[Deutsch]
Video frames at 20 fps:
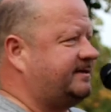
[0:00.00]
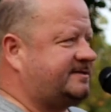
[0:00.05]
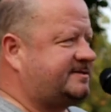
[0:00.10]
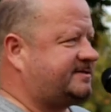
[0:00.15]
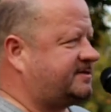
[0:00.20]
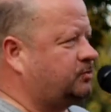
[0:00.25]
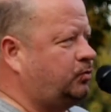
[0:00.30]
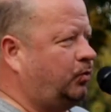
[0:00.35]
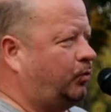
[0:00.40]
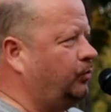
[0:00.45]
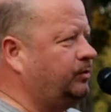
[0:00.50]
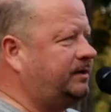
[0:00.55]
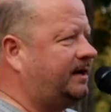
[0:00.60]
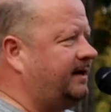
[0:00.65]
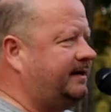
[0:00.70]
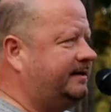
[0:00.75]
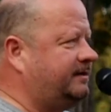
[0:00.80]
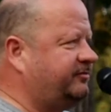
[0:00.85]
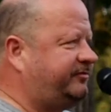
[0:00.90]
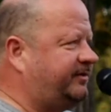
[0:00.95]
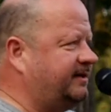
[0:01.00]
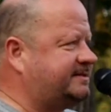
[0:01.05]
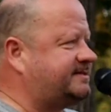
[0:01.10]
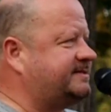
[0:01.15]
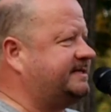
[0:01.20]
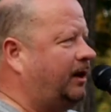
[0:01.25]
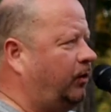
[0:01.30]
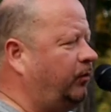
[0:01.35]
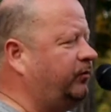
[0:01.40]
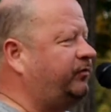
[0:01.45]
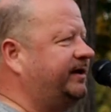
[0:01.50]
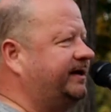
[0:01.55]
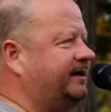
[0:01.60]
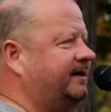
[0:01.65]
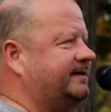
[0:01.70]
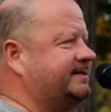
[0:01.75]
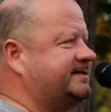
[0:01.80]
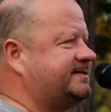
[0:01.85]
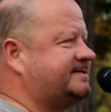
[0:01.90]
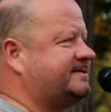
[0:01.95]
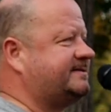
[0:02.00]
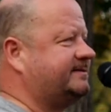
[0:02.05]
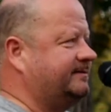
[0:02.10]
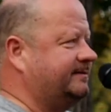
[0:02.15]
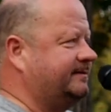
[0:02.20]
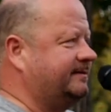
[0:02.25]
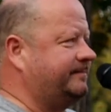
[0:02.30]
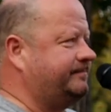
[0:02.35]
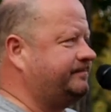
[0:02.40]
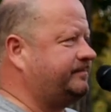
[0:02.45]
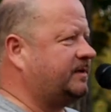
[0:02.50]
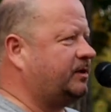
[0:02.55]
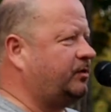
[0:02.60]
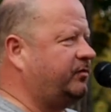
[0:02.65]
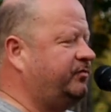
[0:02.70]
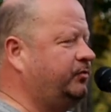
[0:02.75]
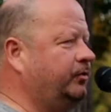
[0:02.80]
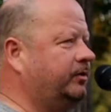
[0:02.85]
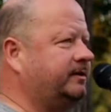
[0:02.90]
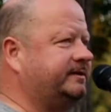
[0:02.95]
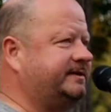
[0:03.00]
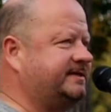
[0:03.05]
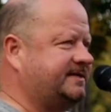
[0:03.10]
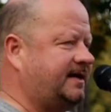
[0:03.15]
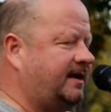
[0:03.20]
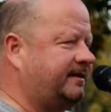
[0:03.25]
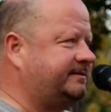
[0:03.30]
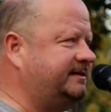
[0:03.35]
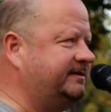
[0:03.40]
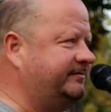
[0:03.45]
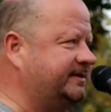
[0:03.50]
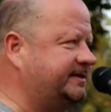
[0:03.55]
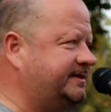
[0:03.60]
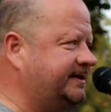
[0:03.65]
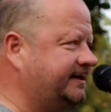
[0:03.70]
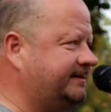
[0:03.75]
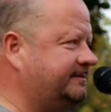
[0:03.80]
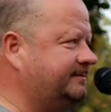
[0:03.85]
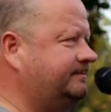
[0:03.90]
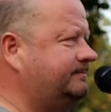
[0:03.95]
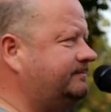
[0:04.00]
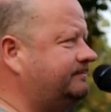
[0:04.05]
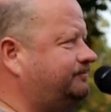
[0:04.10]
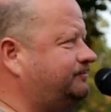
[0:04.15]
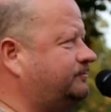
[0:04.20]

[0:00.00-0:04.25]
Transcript: dass Corona allenfalls der Aufhänger ist äh, für diese Aktivitäten.